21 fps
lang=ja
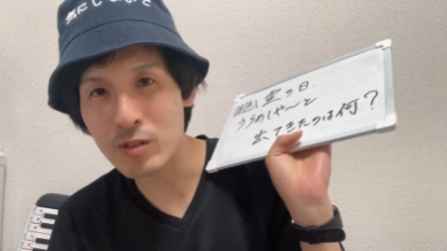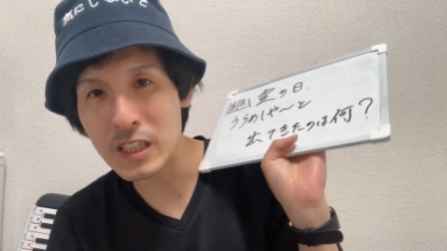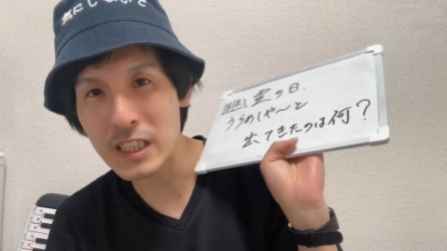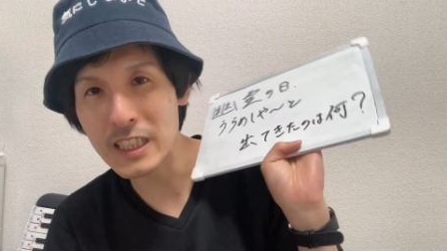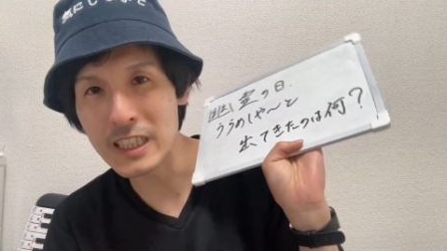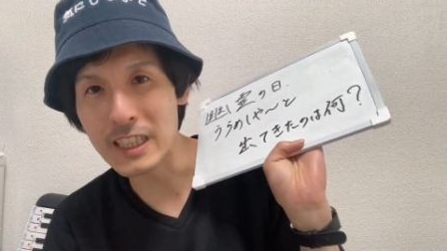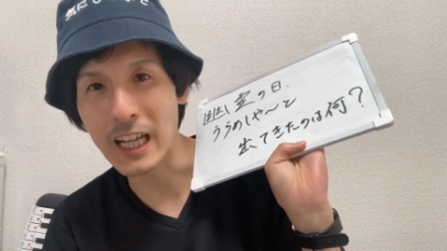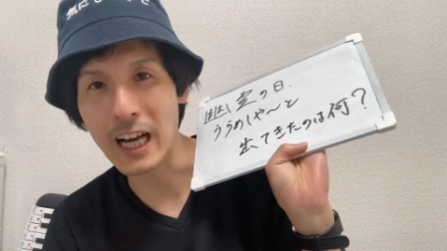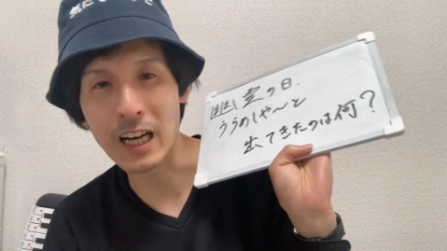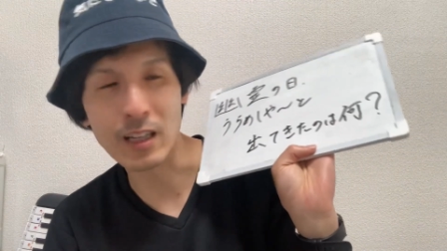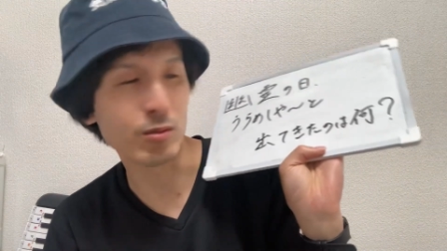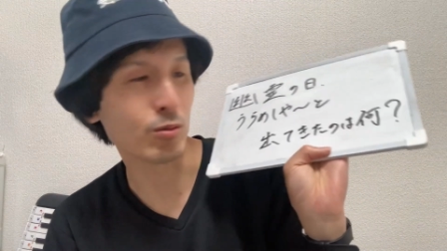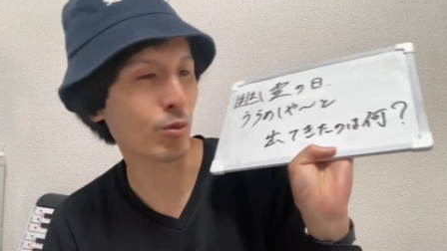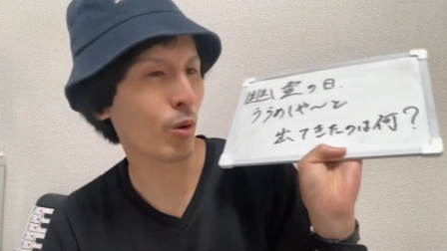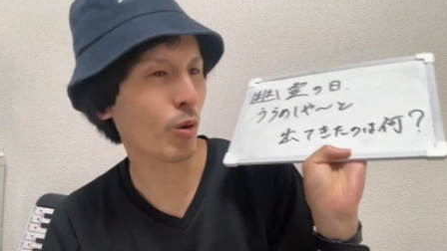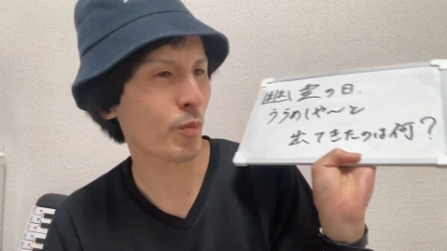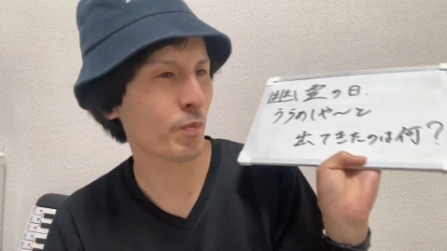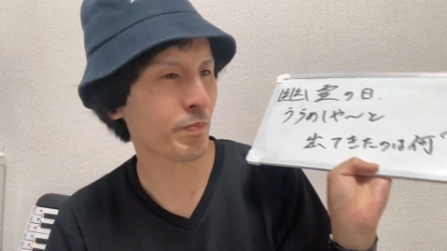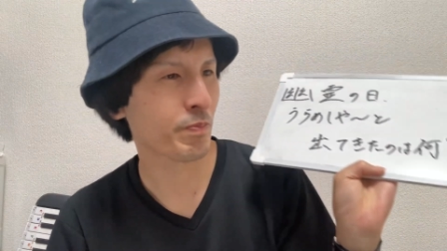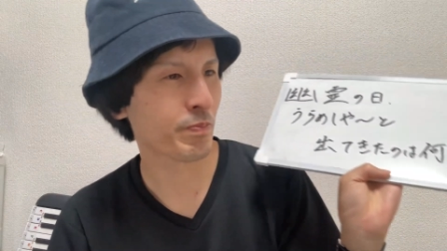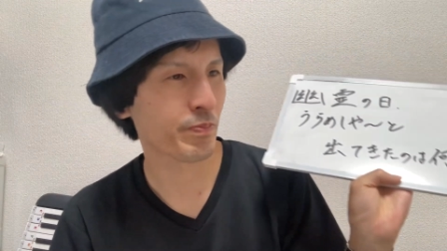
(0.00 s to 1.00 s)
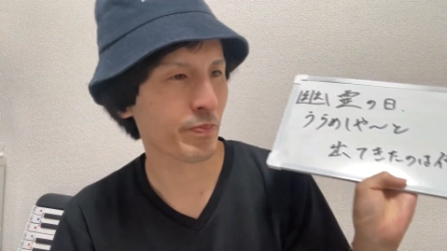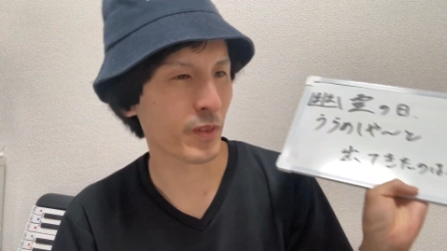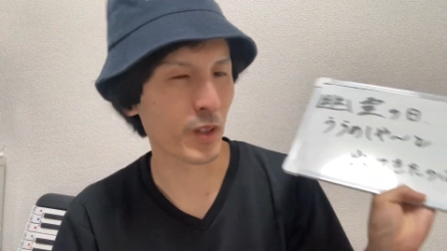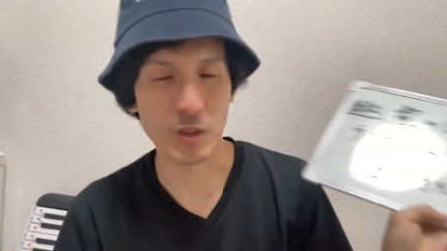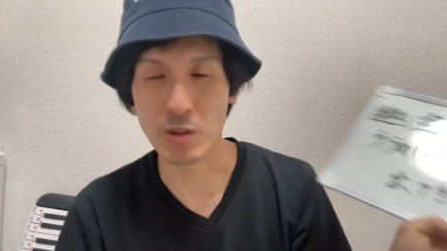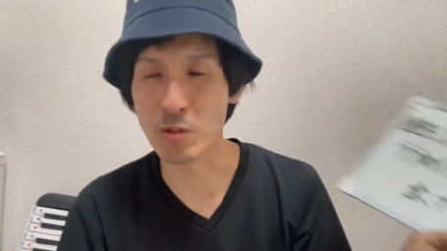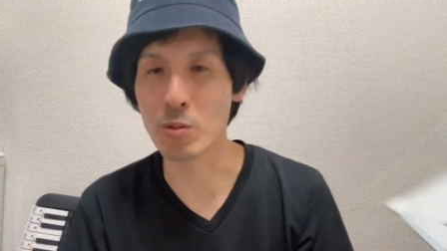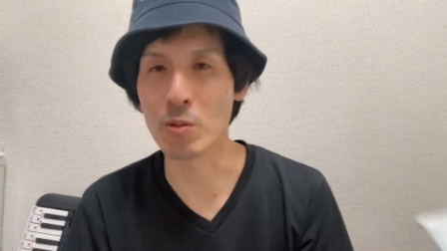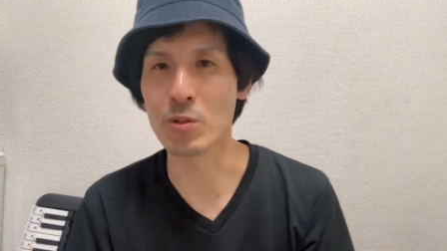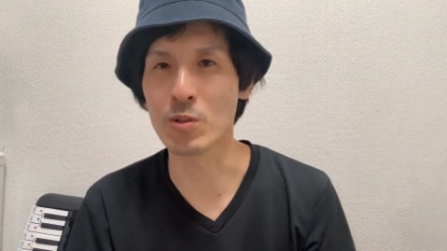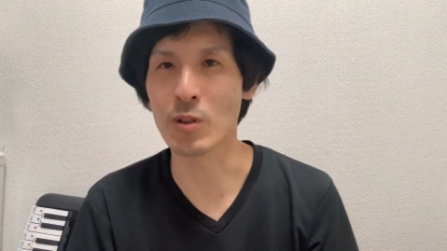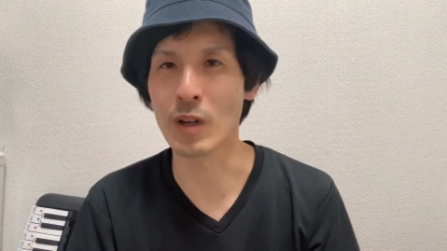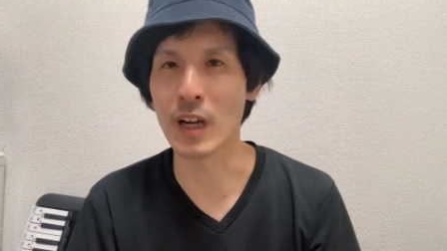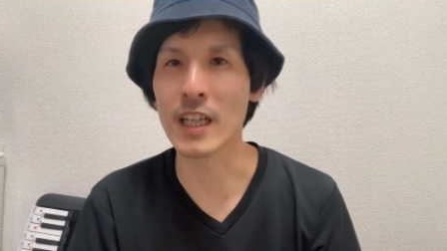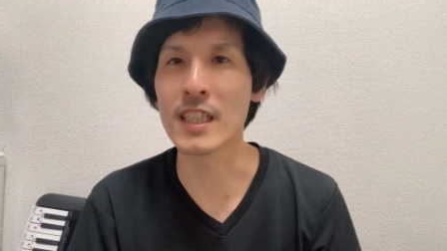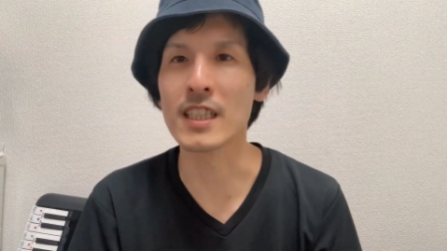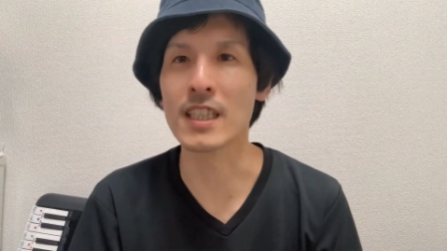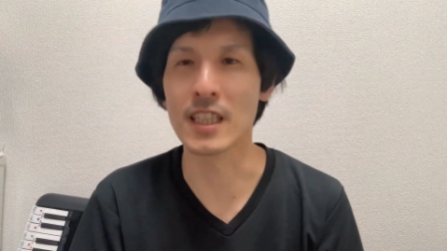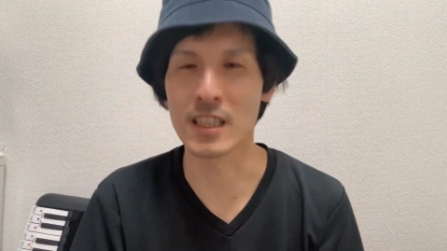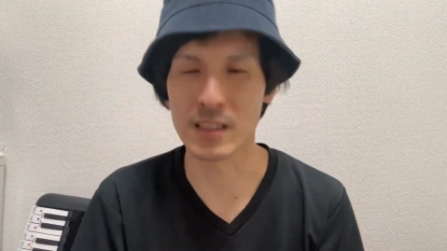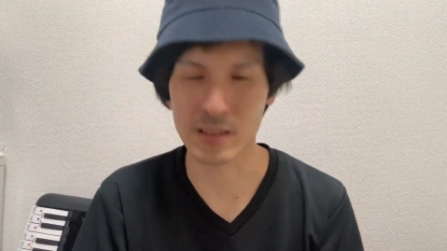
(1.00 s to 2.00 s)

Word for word: 日であるということらしいで